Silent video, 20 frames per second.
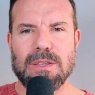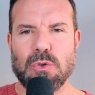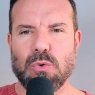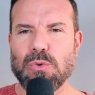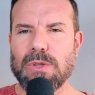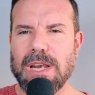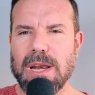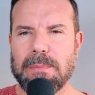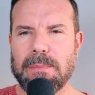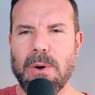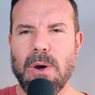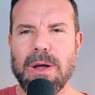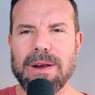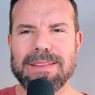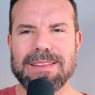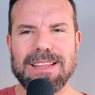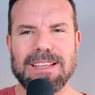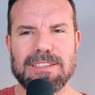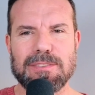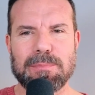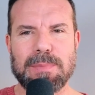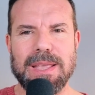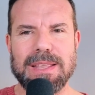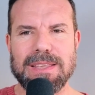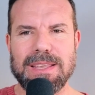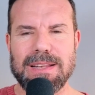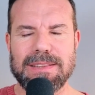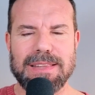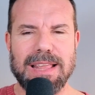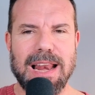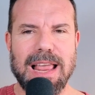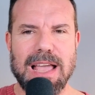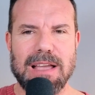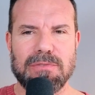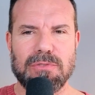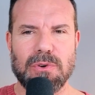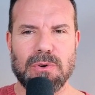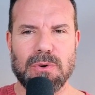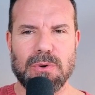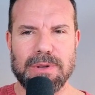Chiudi le porte e spegni il
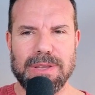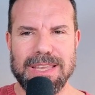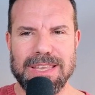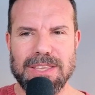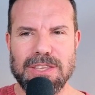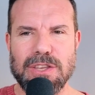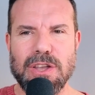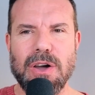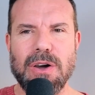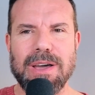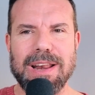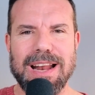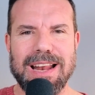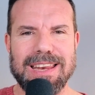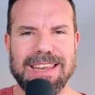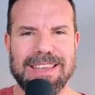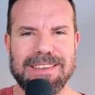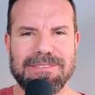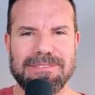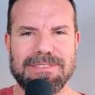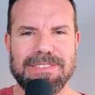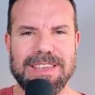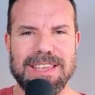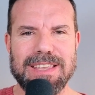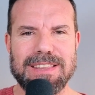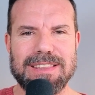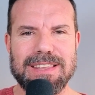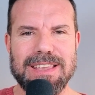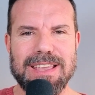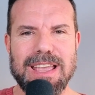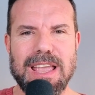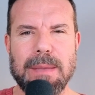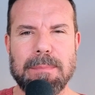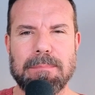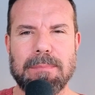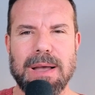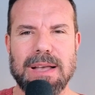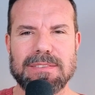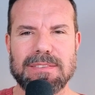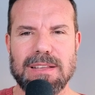telefono, ignora gli inviti e
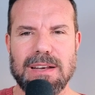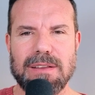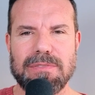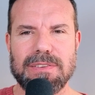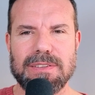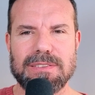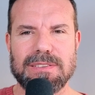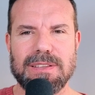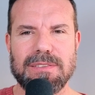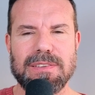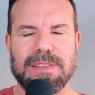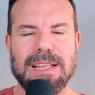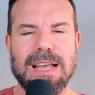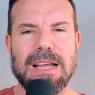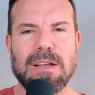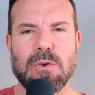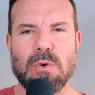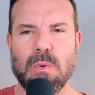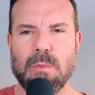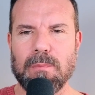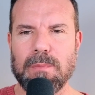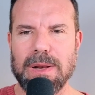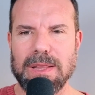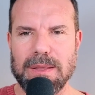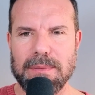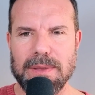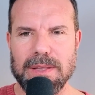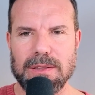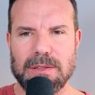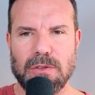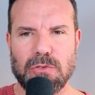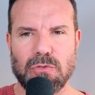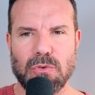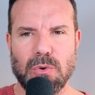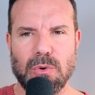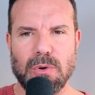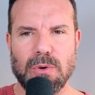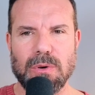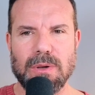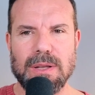passa le festività completamente
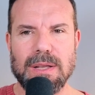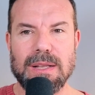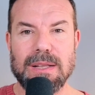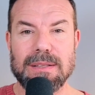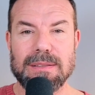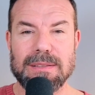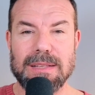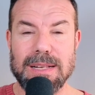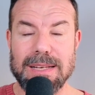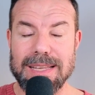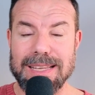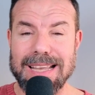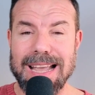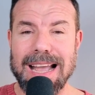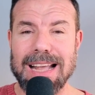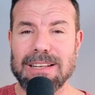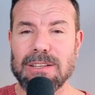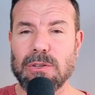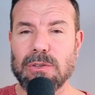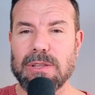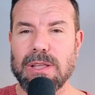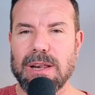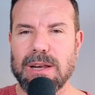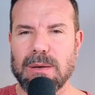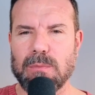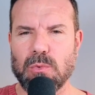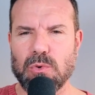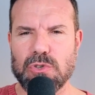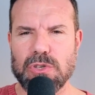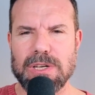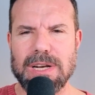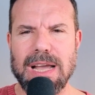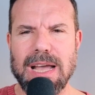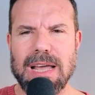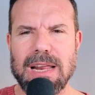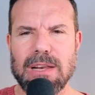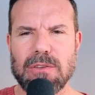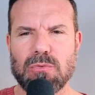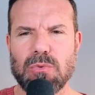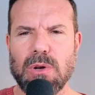solo, dedicandoti a
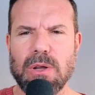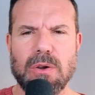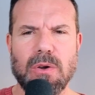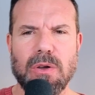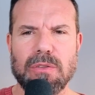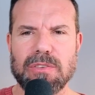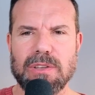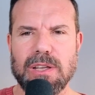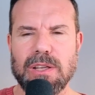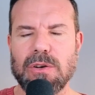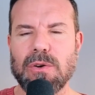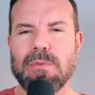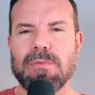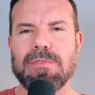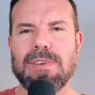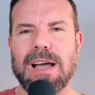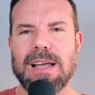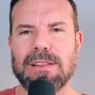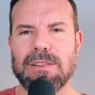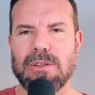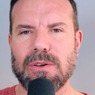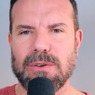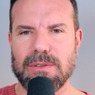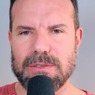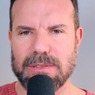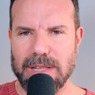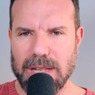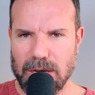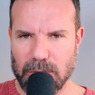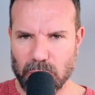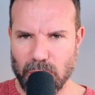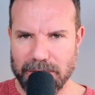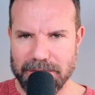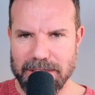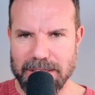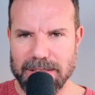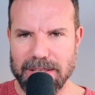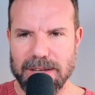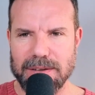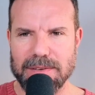rimuginare sulle cose che non vanno nella tua vita.